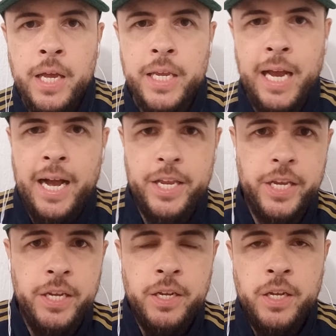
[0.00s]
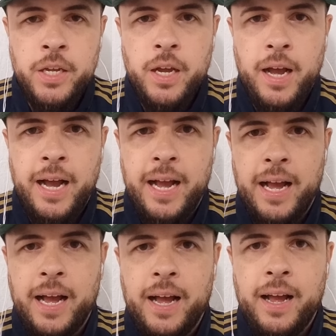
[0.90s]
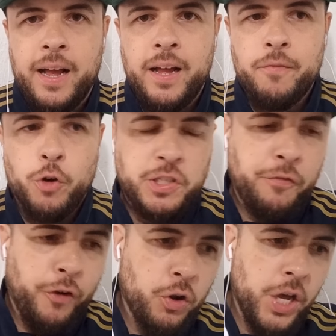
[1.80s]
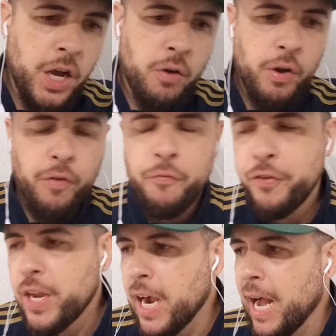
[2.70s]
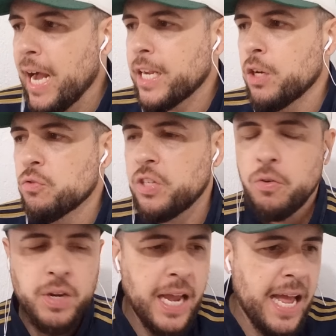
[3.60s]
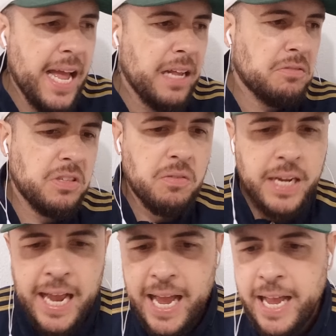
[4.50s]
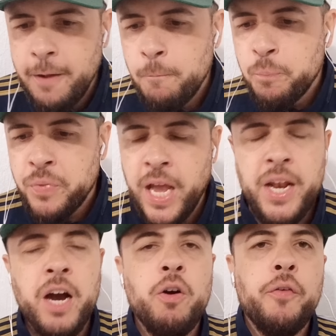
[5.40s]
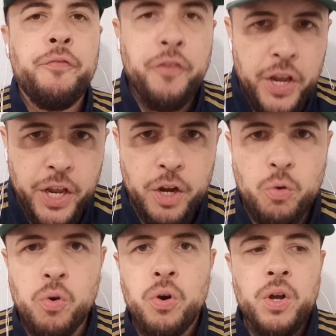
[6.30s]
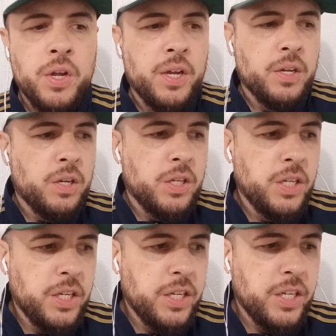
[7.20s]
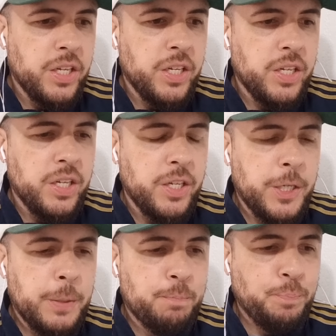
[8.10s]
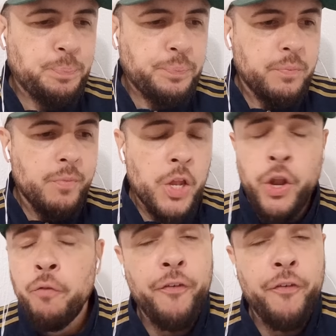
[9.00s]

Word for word: e aí é, você falou, não, eu vou ficar, que não sei o quê, não sei o quê, né? Não, eu fico. E não